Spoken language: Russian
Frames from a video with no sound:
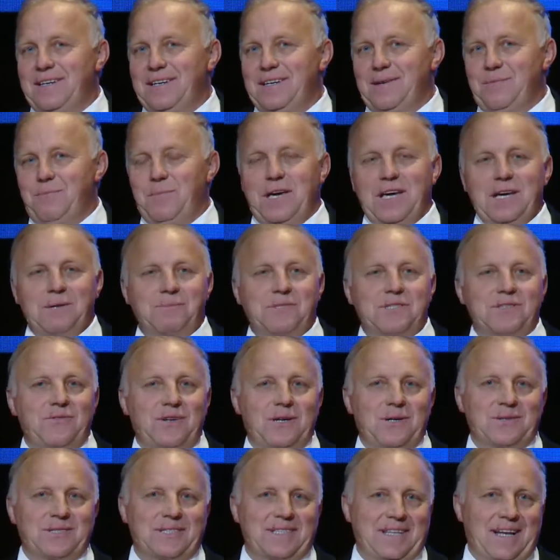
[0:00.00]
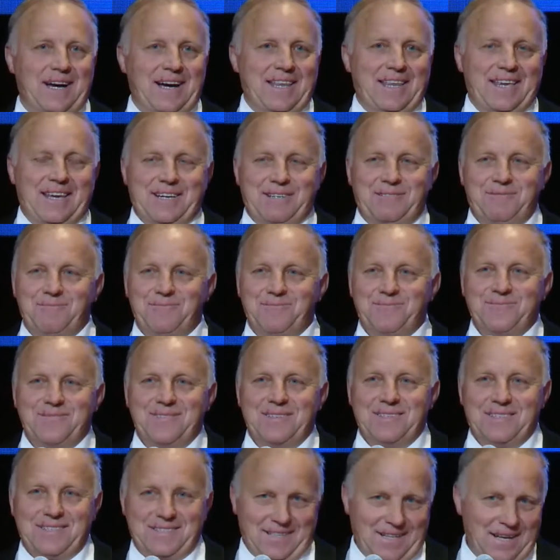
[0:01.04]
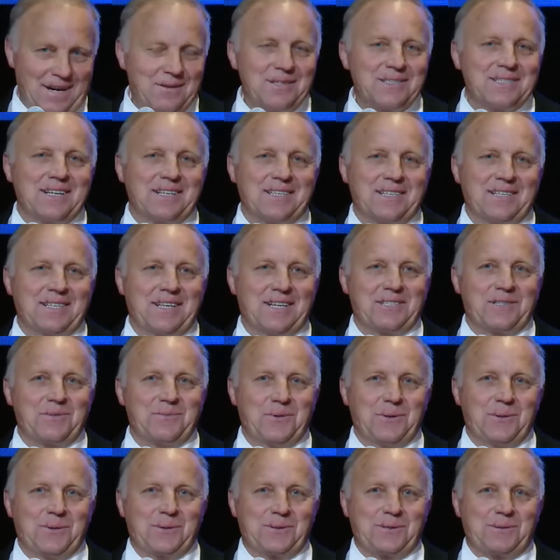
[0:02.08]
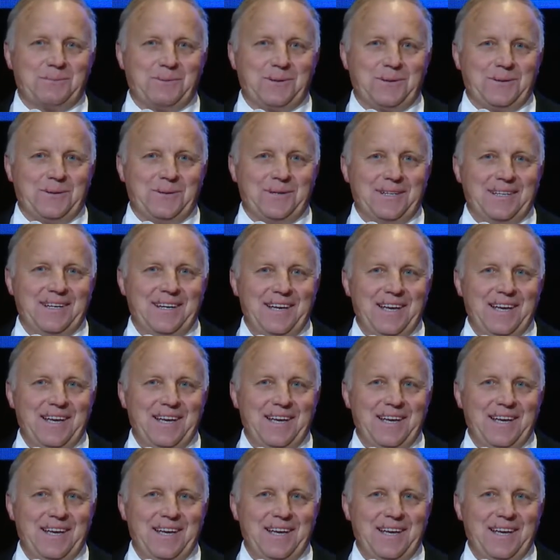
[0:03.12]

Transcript: имеем свое здание. Слава за это нашему Господу.